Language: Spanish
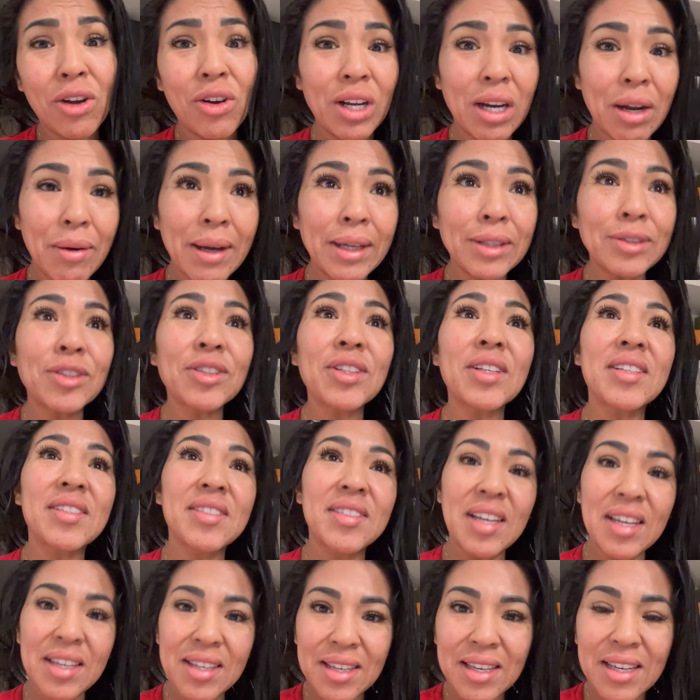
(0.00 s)
grabando
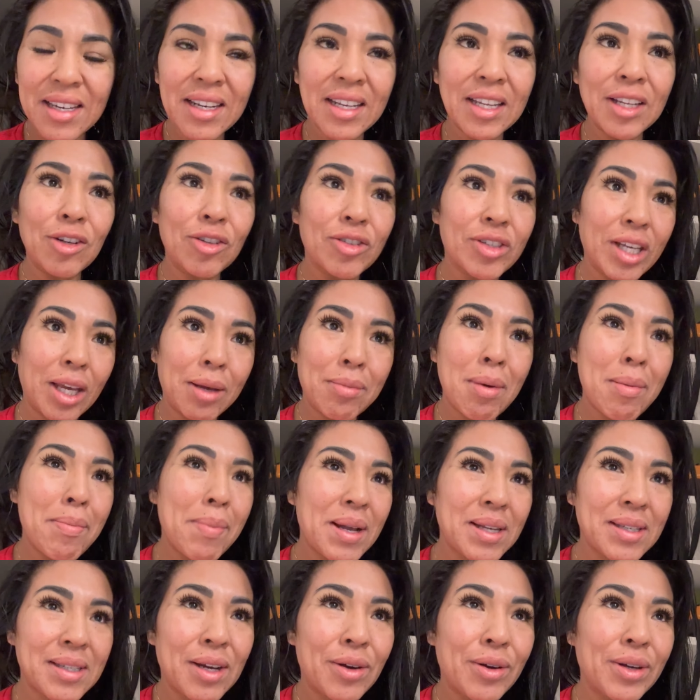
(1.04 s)
desde ayer y no sé qué me ha
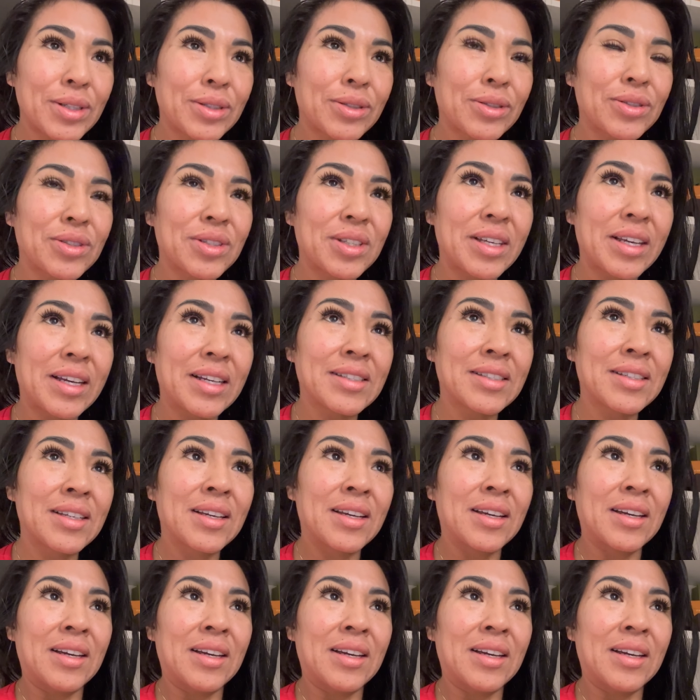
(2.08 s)
pasado en estos días